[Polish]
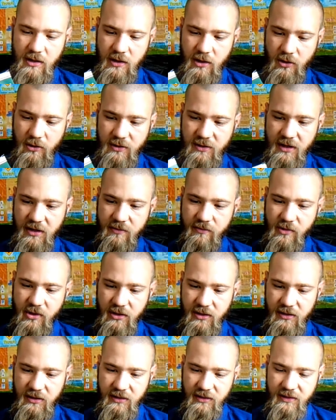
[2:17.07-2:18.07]
e,
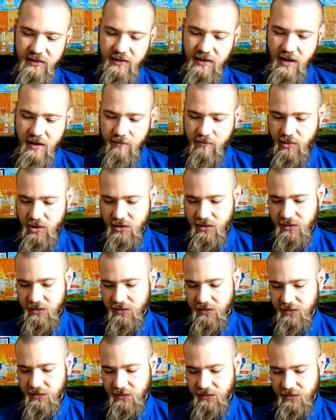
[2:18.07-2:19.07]
oceńmy sam
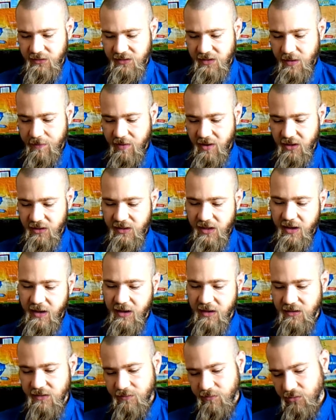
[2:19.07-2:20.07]
e, zapach
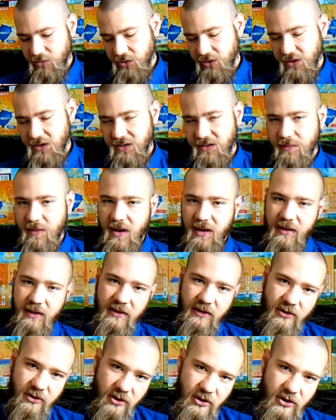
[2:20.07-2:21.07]
teraz, później smak,
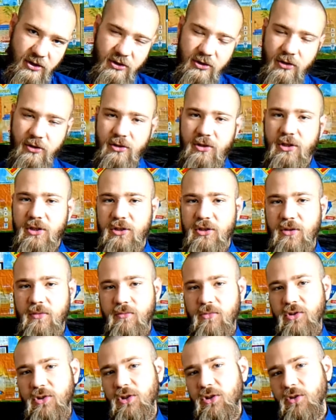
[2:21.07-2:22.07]
no i troszeczkę
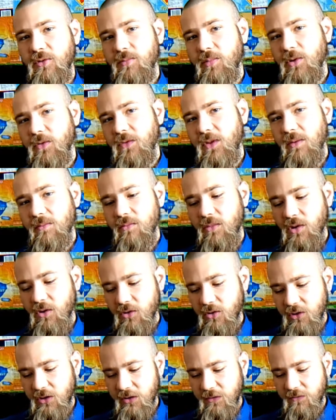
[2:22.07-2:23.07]
może opowiem
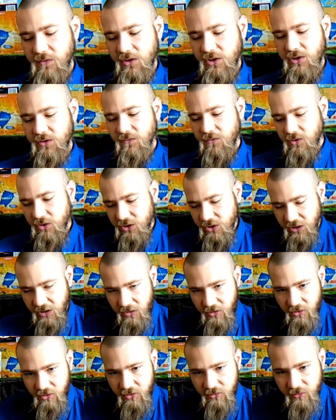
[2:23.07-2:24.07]
o tych
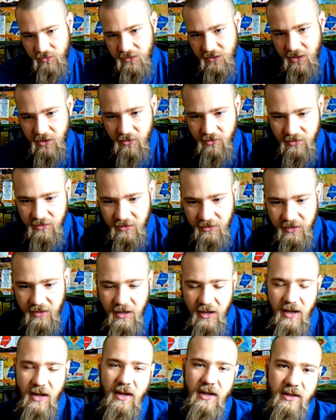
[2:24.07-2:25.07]
właściwościach odchudzających.
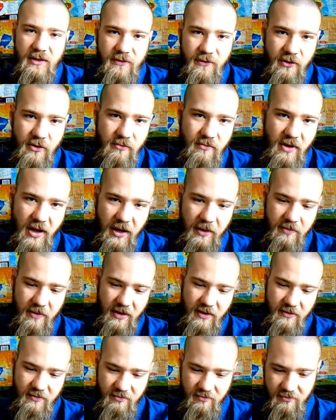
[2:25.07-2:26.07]
Swoją
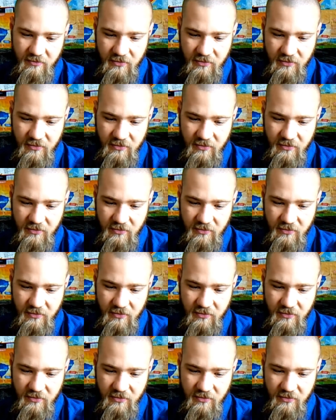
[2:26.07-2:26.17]
mierbę